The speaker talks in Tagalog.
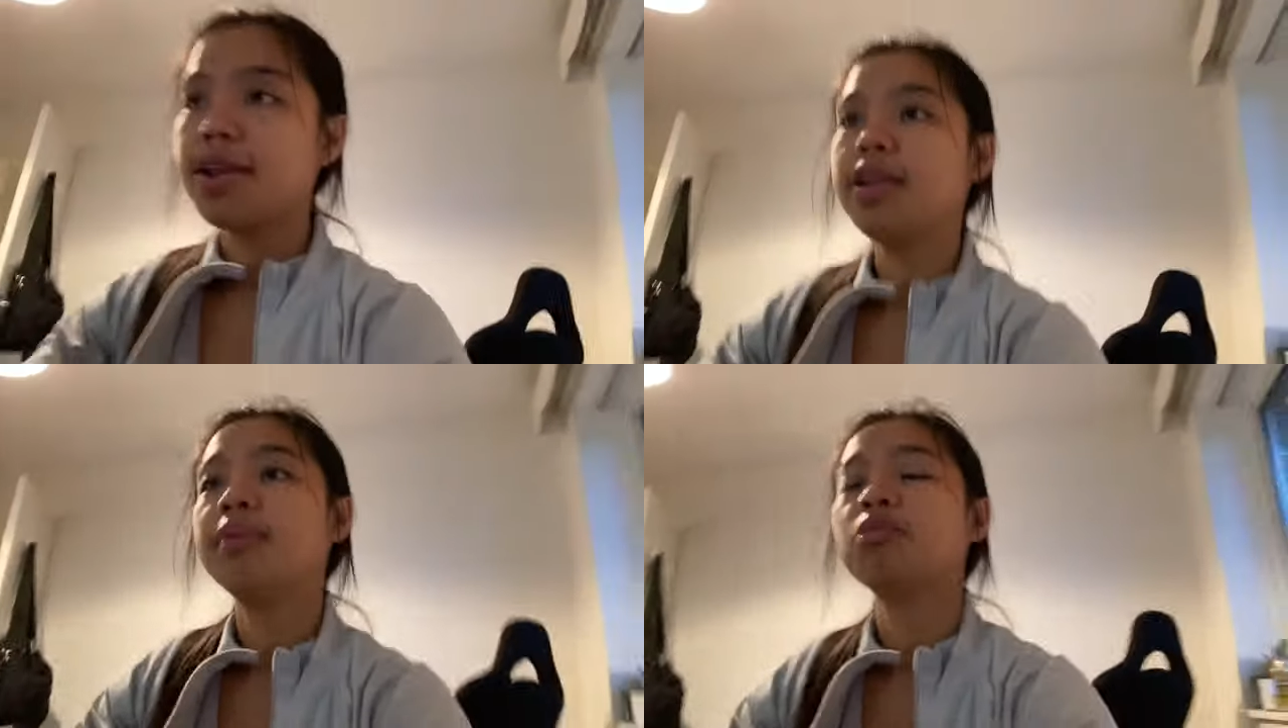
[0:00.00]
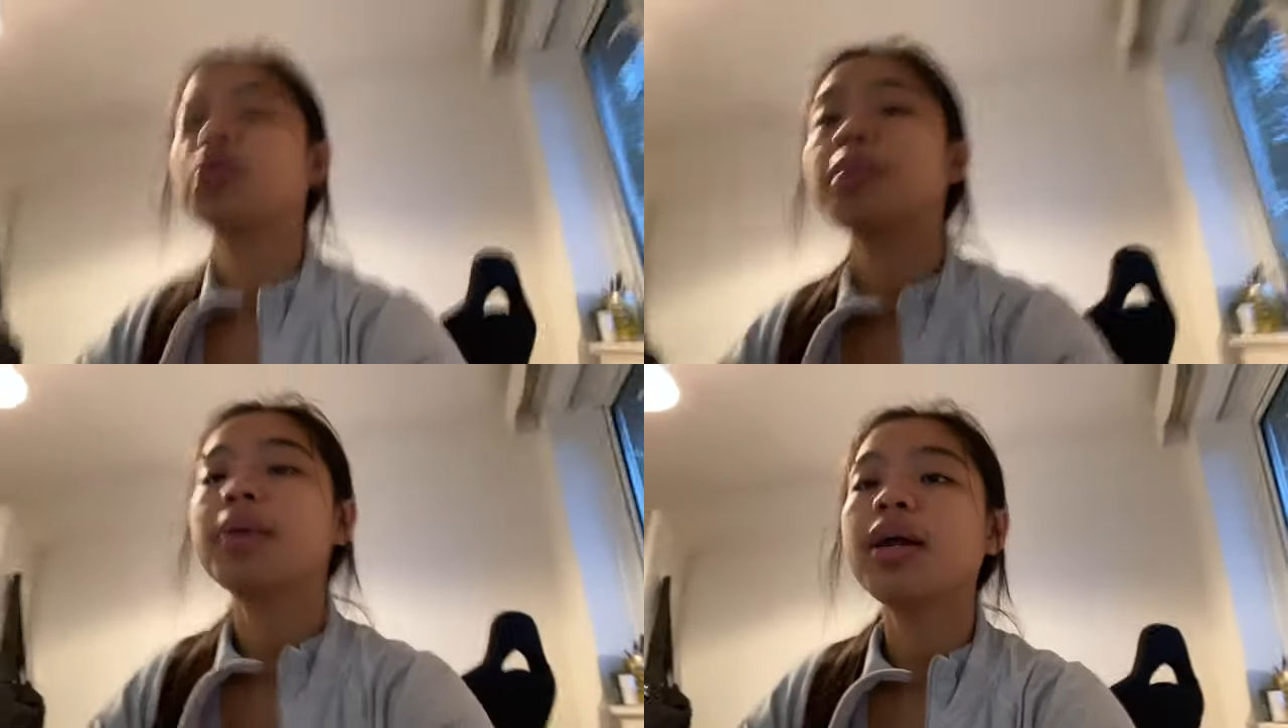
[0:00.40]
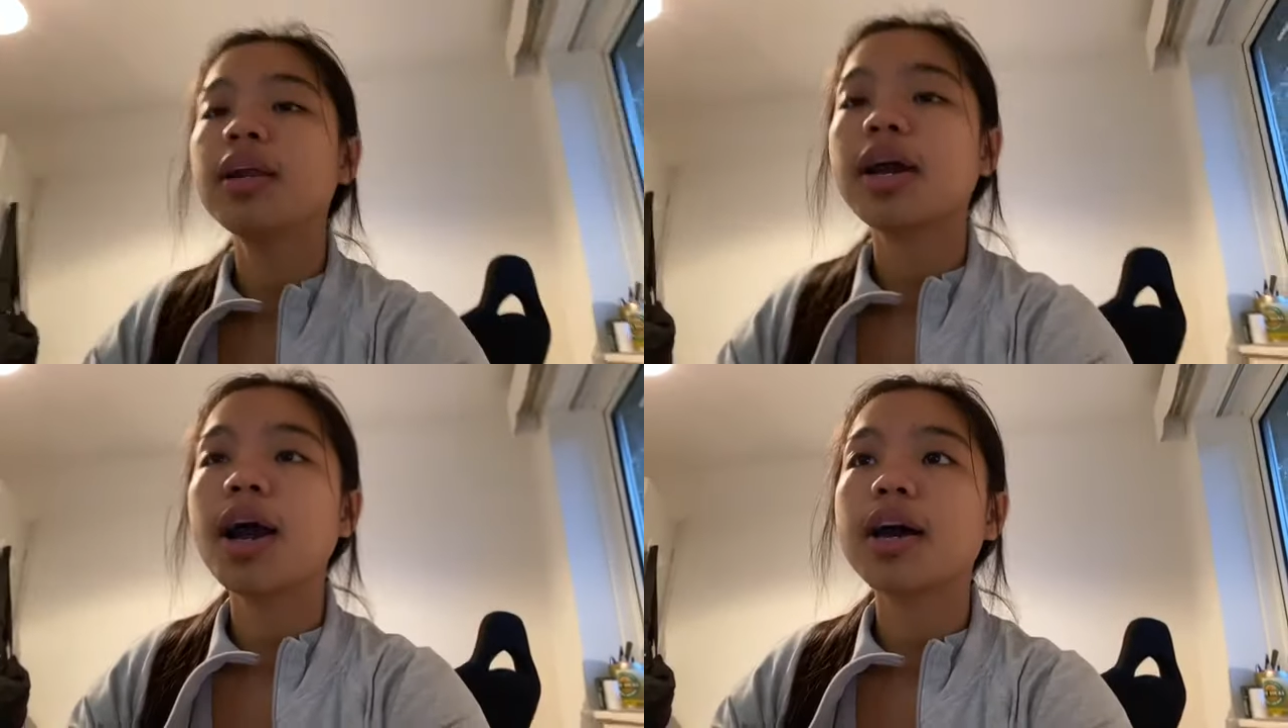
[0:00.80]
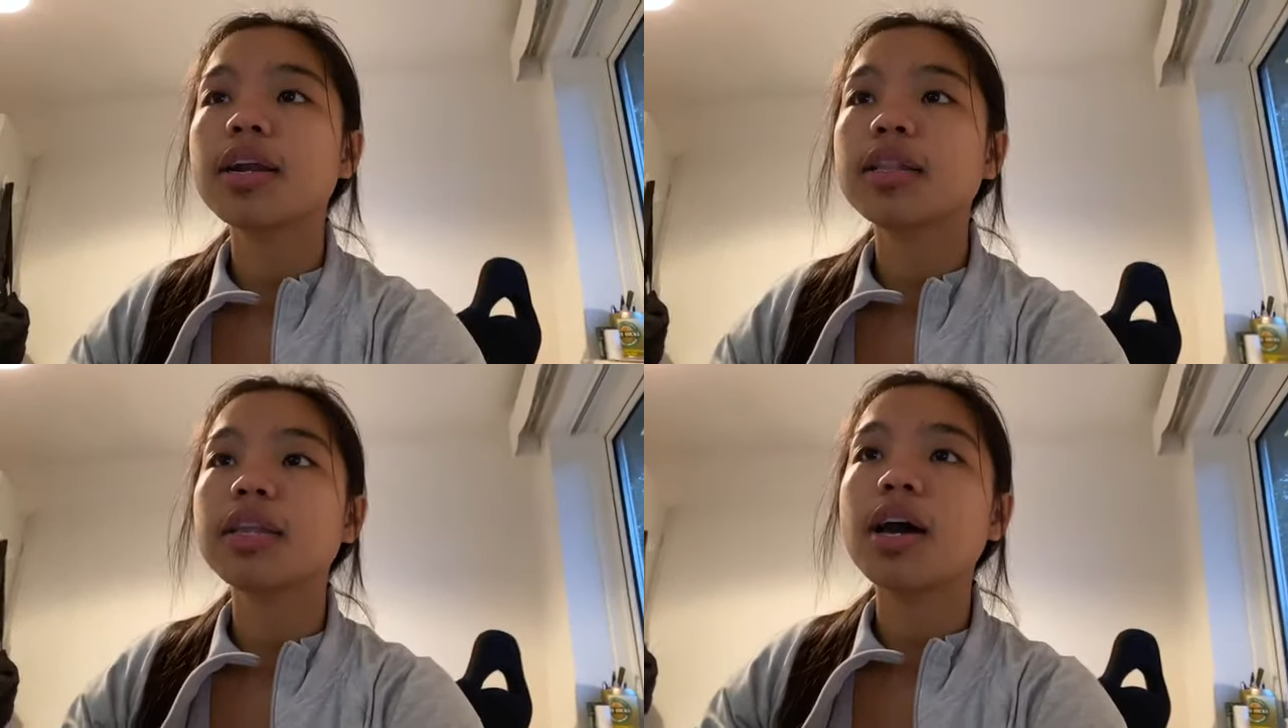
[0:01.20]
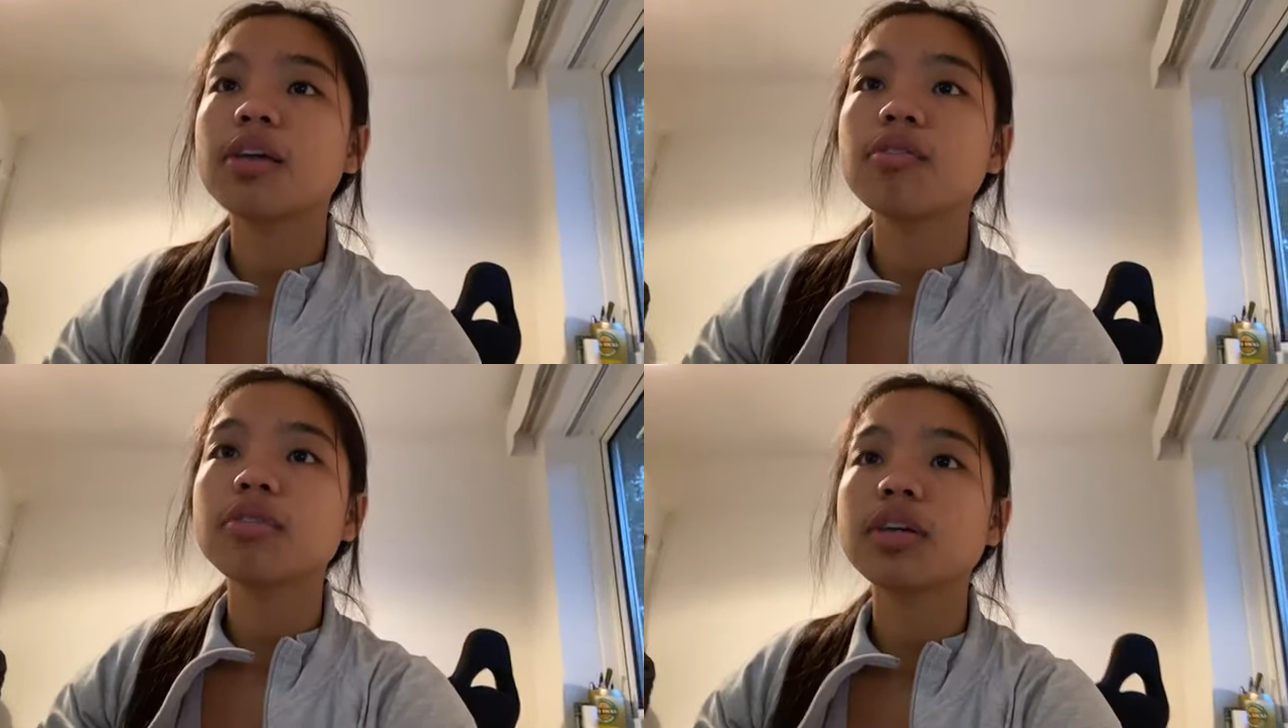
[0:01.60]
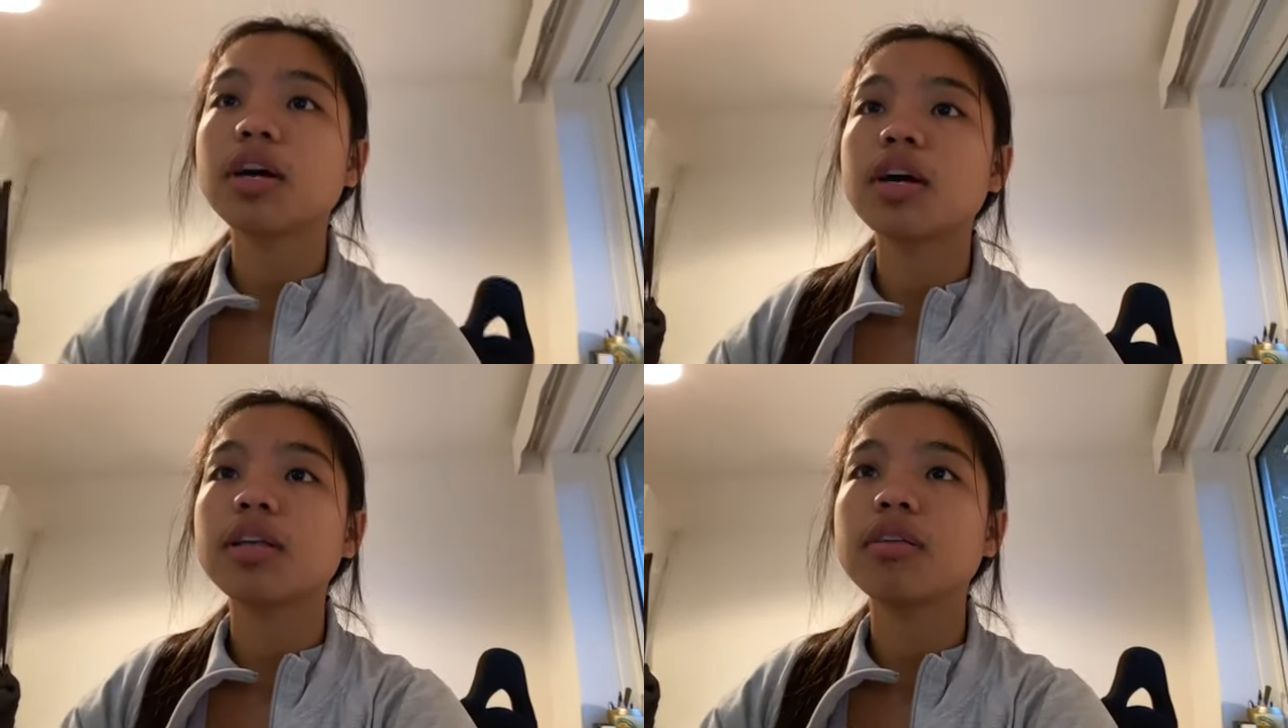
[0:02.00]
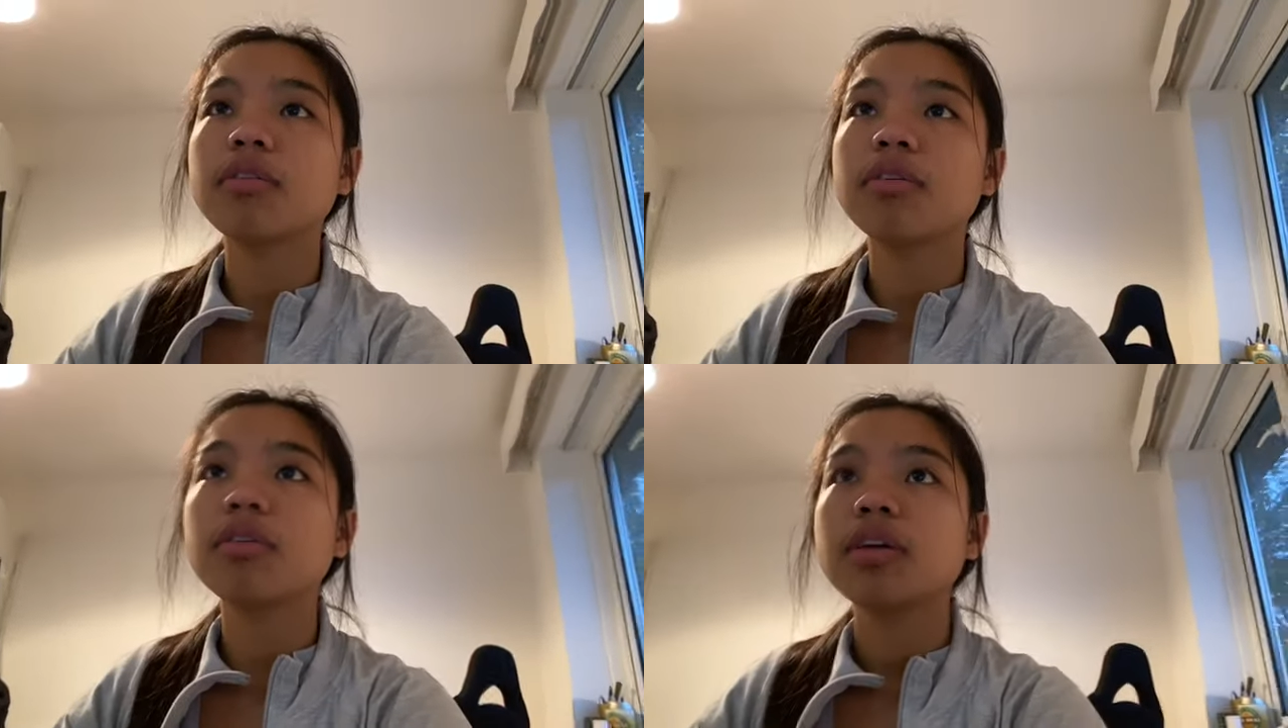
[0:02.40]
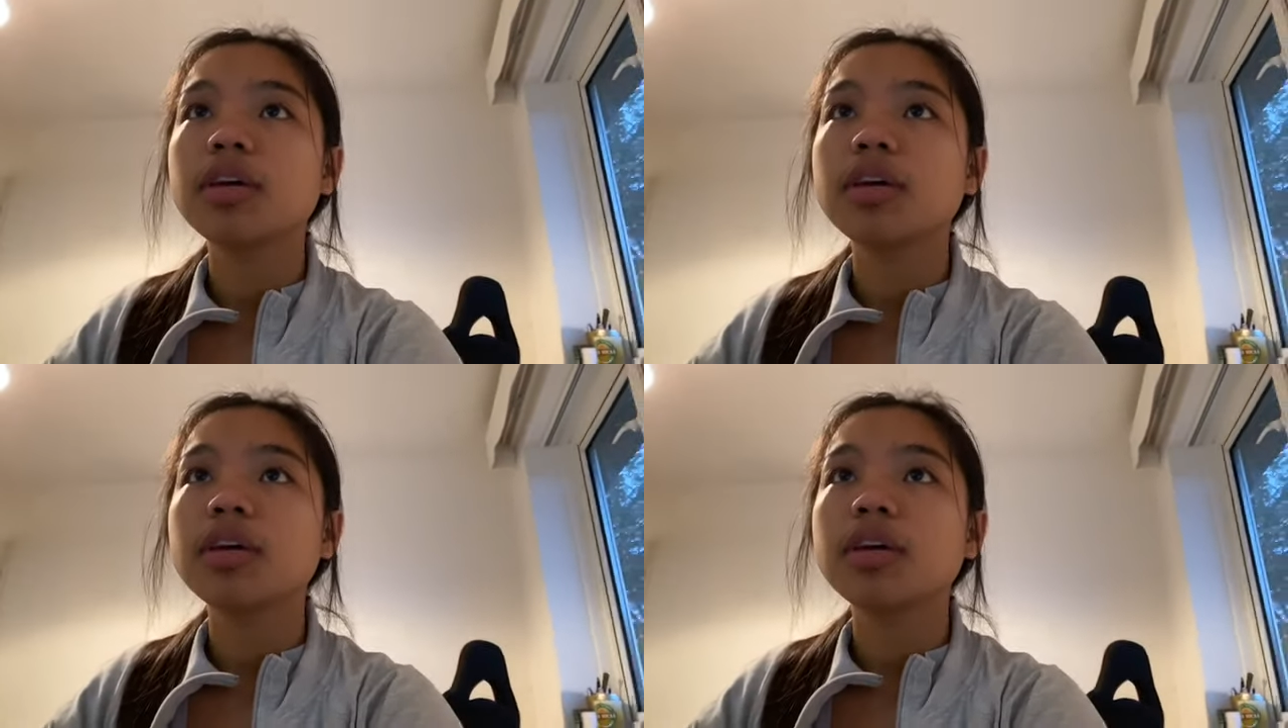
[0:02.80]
Alam nyo naman, nag-aaral tayo, tsaka ano,